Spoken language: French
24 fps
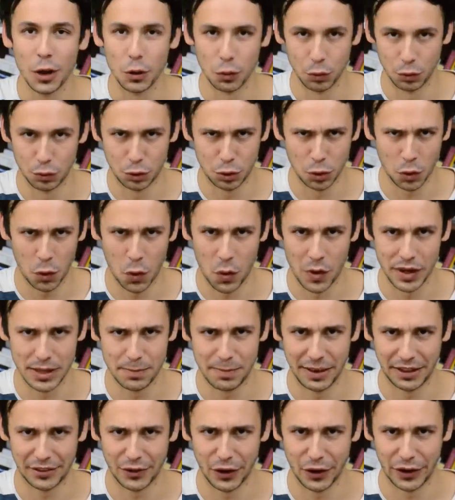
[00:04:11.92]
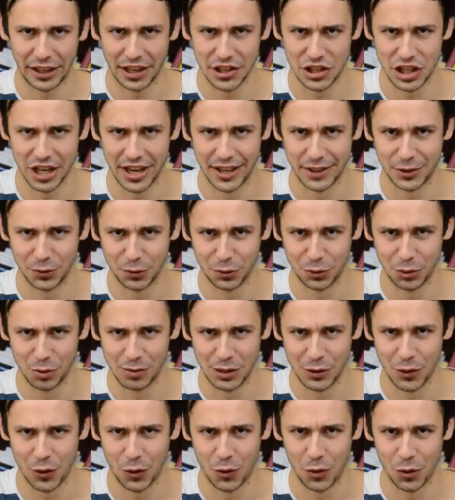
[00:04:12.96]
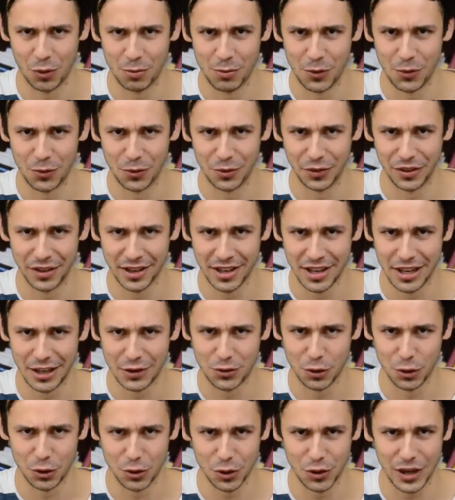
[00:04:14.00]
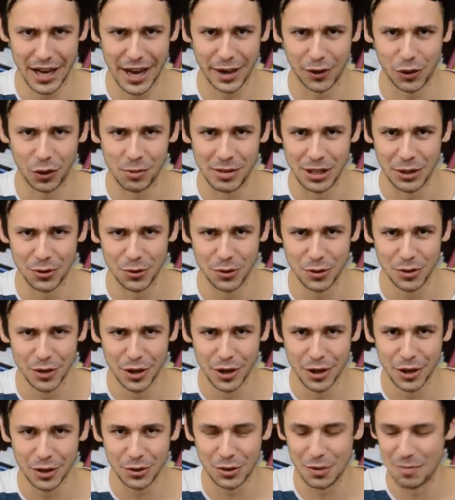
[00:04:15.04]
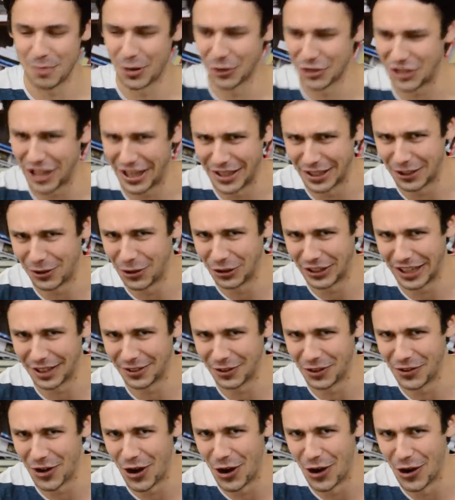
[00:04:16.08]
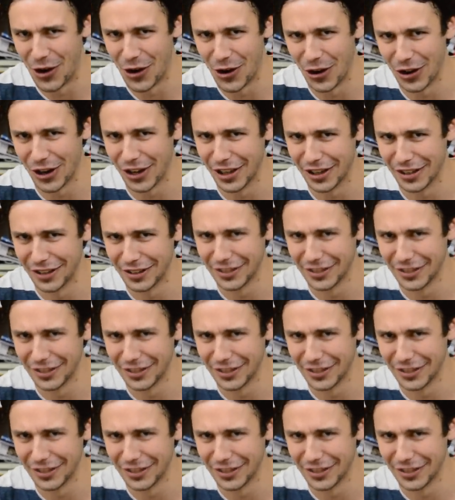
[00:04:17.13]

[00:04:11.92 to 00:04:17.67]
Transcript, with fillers: Nous tuerons Inspecteur Gadget et nous dominerons le monde. Et ce jour-là, gros minou, tu mangeras les croquettes en or.